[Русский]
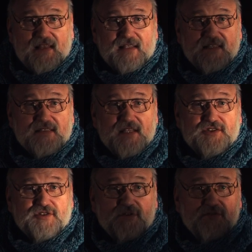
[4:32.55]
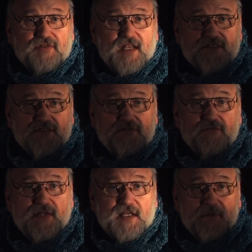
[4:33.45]
Это значит, что у нас,
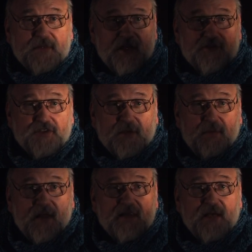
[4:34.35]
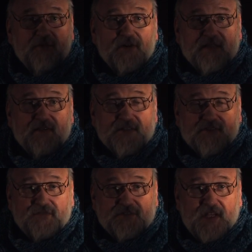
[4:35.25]
у млекопитающих, по одному
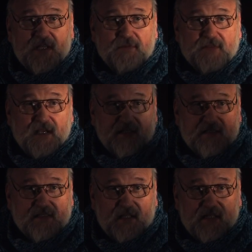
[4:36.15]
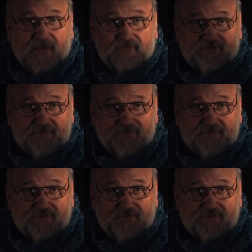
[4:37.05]
отверстию в черепе с каждой стороны.